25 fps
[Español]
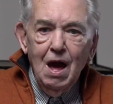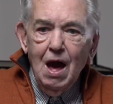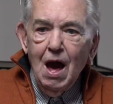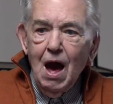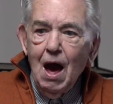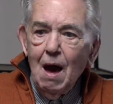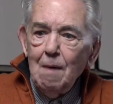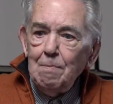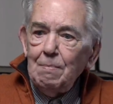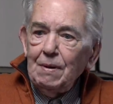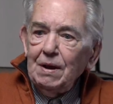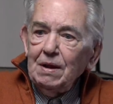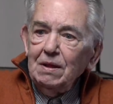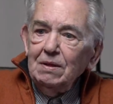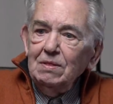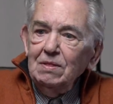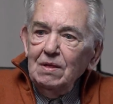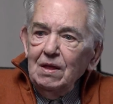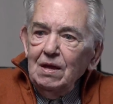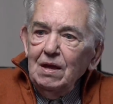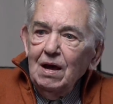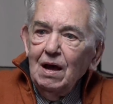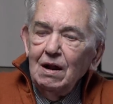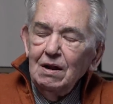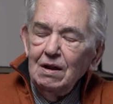
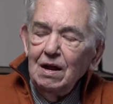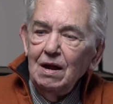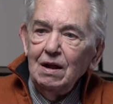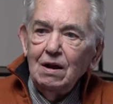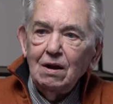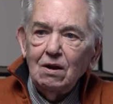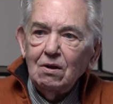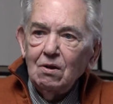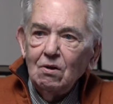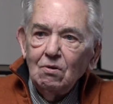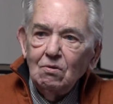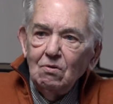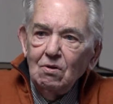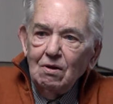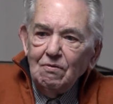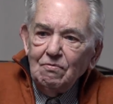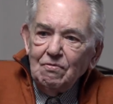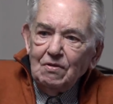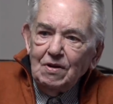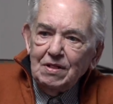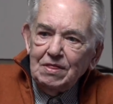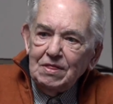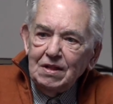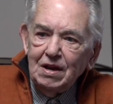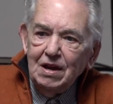aprendí a leer con una
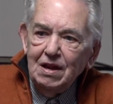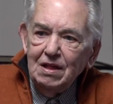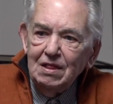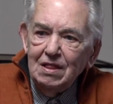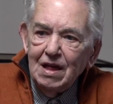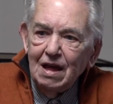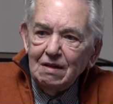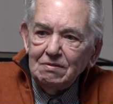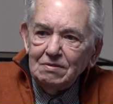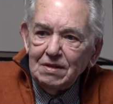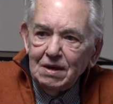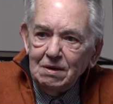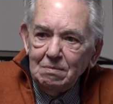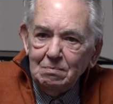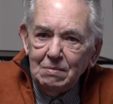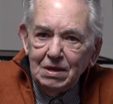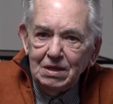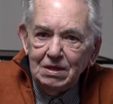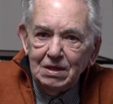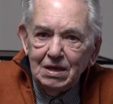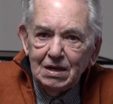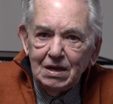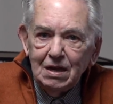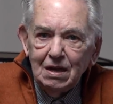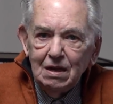facilidad
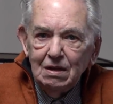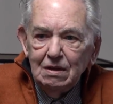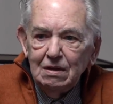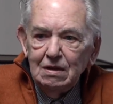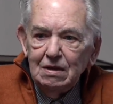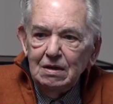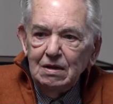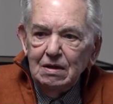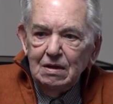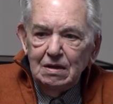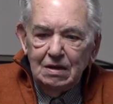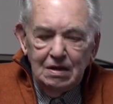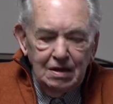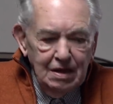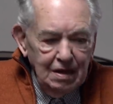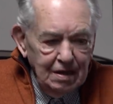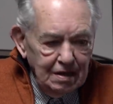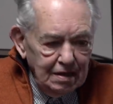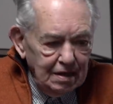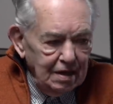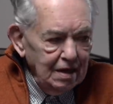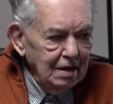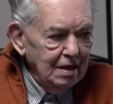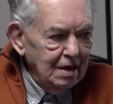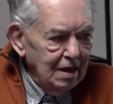tremenda
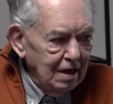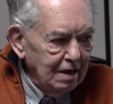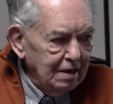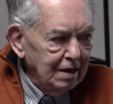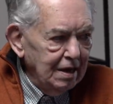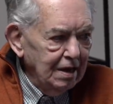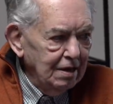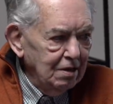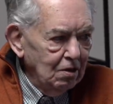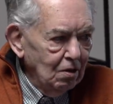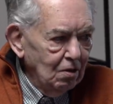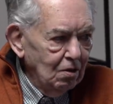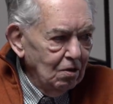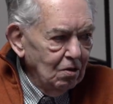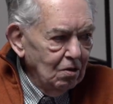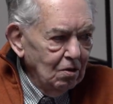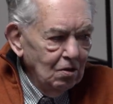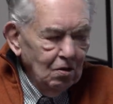y que no,